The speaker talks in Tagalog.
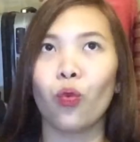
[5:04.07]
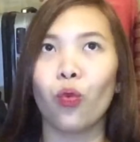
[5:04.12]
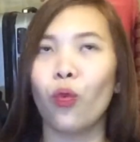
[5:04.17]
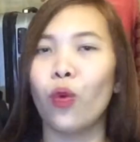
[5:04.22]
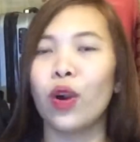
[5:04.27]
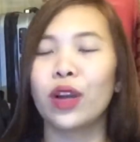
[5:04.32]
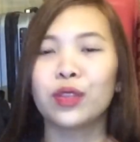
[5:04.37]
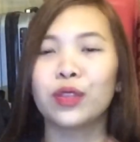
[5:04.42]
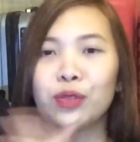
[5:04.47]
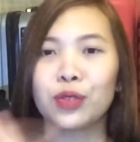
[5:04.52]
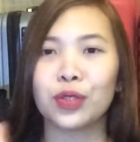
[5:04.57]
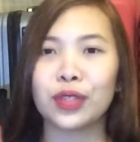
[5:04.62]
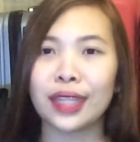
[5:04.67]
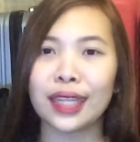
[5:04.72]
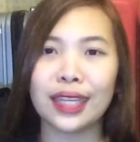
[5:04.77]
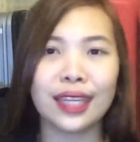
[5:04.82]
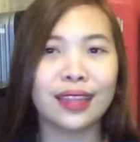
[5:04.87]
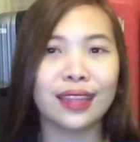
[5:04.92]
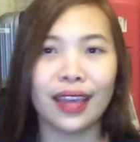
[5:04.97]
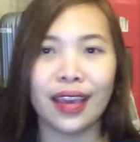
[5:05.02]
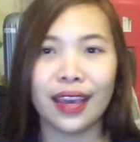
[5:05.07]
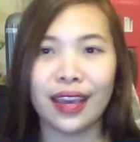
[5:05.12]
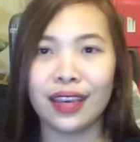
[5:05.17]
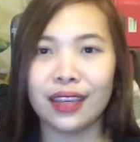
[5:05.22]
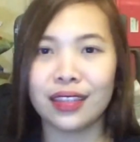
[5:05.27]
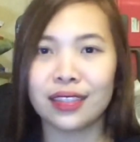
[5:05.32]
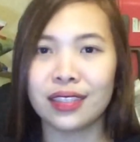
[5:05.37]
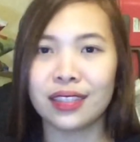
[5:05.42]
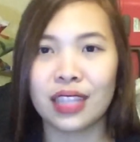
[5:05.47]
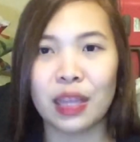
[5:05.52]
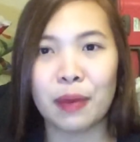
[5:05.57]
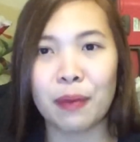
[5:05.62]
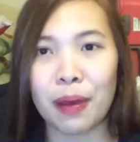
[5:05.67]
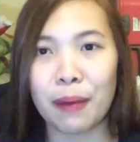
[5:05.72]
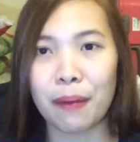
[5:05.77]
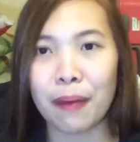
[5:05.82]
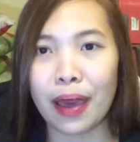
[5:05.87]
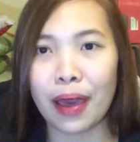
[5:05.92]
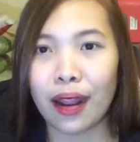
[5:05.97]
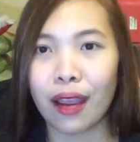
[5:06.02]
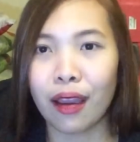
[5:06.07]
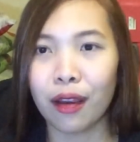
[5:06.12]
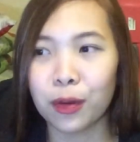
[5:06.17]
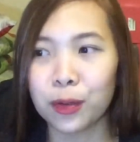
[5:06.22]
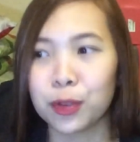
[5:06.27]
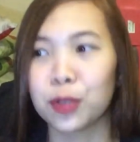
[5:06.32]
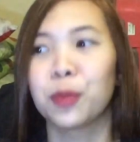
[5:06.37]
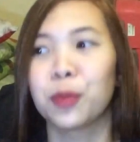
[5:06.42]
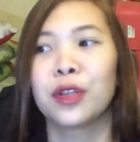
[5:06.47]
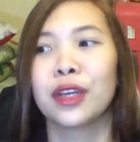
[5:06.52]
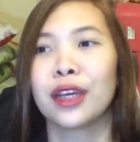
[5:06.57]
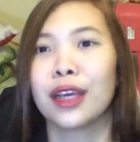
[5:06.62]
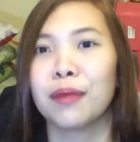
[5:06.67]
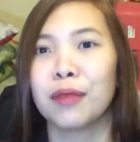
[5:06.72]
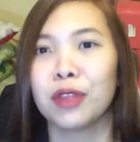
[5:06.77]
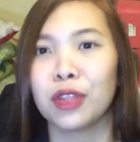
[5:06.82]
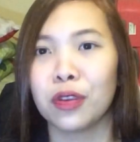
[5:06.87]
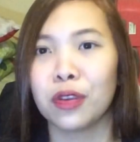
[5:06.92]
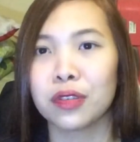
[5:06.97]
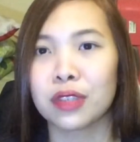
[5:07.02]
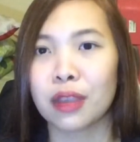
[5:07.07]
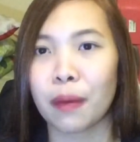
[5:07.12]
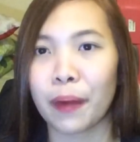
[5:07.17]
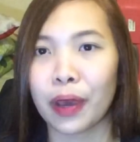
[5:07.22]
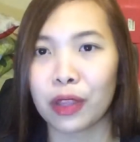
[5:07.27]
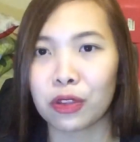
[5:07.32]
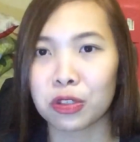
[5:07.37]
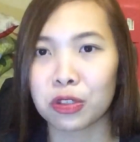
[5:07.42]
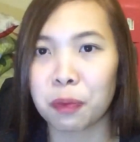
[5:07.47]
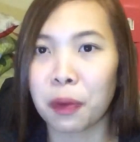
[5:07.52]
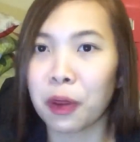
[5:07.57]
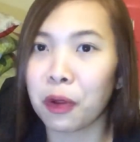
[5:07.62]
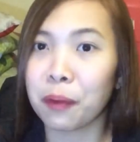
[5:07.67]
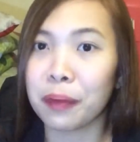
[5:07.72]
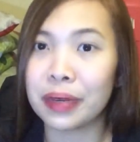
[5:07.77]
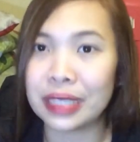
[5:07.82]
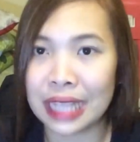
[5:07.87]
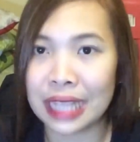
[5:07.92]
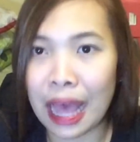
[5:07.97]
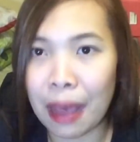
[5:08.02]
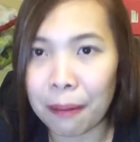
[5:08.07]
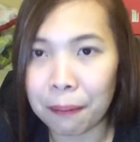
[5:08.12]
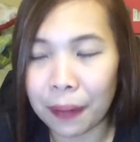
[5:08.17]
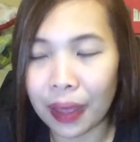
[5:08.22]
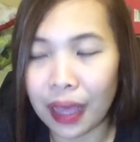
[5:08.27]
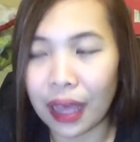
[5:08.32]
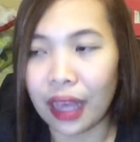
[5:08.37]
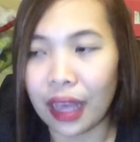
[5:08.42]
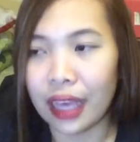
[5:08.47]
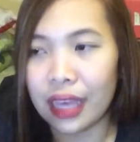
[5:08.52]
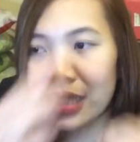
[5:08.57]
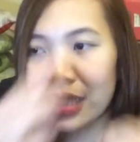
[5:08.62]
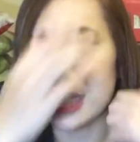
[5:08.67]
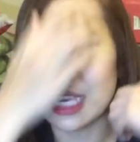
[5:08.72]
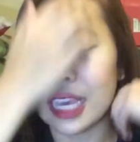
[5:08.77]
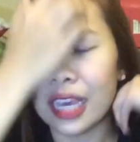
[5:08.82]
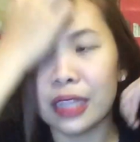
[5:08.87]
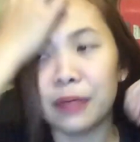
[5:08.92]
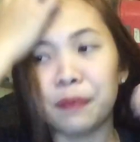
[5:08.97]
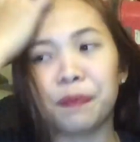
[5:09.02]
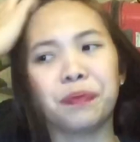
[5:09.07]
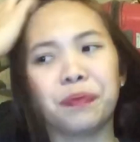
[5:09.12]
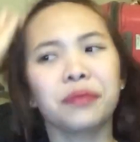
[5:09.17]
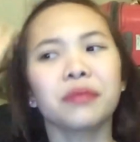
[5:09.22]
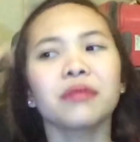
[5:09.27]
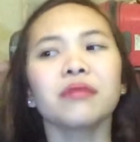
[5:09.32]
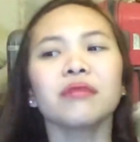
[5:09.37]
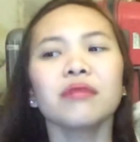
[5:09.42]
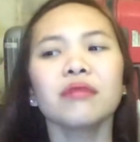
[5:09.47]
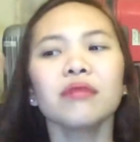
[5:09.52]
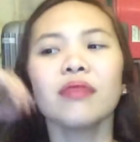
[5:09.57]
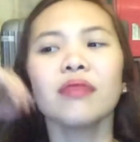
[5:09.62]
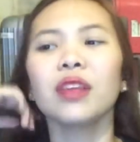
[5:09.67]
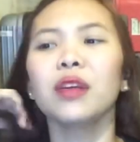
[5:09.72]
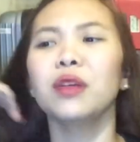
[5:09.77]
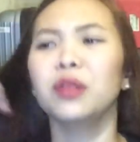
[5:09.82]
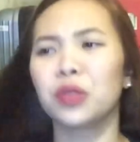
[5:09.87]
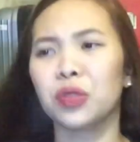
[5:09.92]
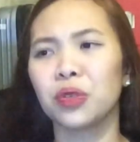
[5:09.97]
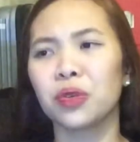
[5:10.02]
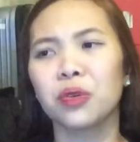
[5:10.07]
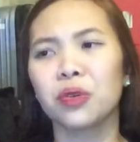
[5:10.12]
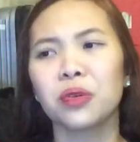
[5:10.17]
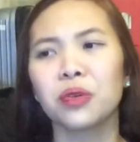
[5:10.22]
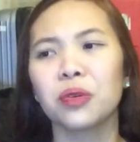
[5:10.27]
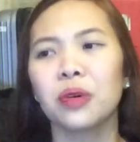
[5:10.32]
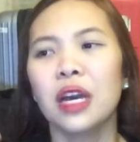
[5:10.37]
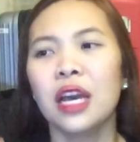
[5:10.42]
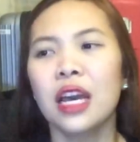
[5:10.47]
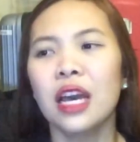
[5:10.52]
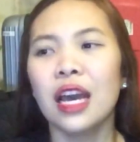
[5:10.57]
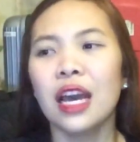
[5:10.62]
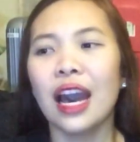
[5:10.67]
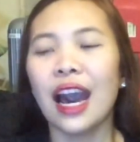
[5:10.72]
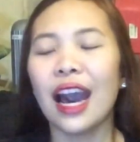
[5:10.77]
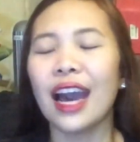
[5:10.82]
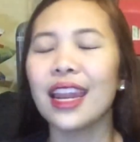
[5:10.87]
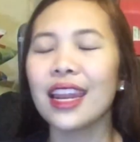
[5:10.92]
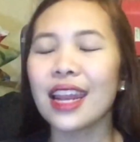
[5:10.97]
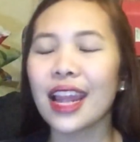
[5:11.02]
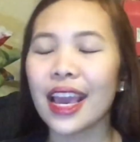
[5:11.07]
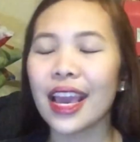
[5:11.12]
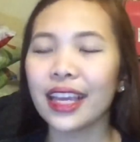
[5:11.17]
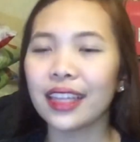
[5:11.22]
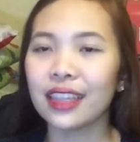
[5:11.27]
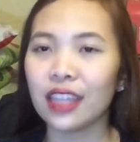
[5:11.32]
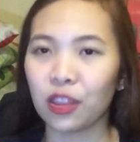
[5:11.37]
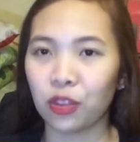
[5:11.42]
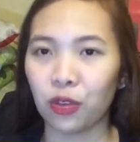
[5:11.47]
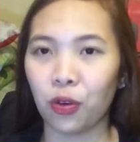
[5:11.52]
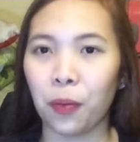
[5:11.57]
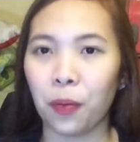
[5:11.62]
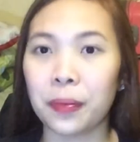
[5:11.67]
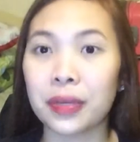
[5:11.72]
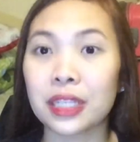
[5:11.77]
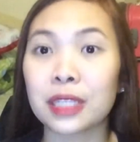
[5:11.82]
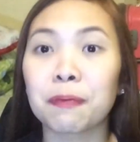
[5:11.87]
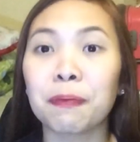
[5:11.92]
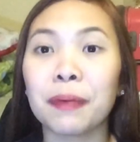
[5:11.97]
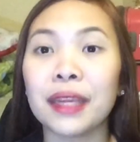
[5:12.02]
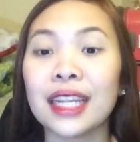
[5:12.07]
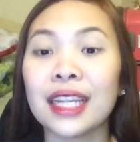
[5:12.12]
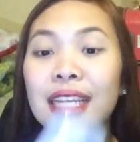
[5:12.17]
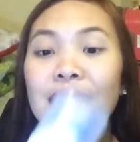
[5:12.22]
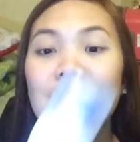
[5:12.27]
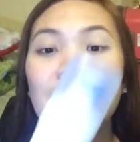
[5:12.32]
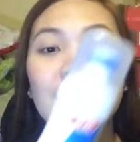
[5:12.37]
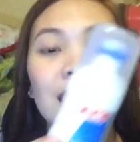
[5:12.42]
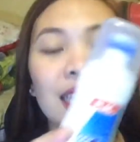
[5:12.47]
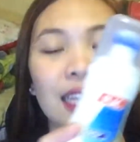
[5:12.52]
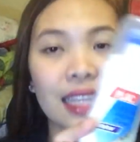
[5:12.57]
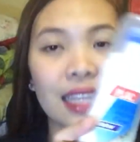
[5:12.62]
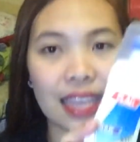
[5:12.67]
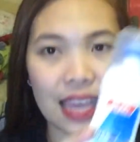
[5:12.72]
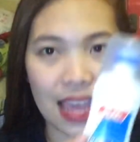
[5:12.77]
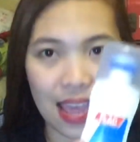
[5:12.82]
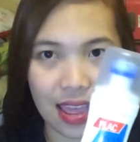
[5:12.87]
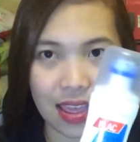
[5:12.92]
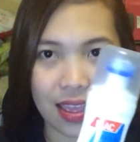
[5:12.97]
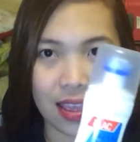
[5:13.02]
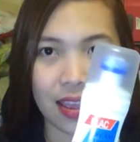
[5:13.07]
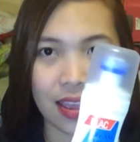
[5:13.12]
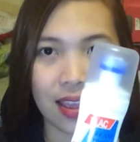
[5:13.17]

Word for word: 1 to 3 days, ba diba? Parang gusto mo nang gamitin yung sapatos pero basa pa, ganyan. So, unlike na to, mas pinadali niya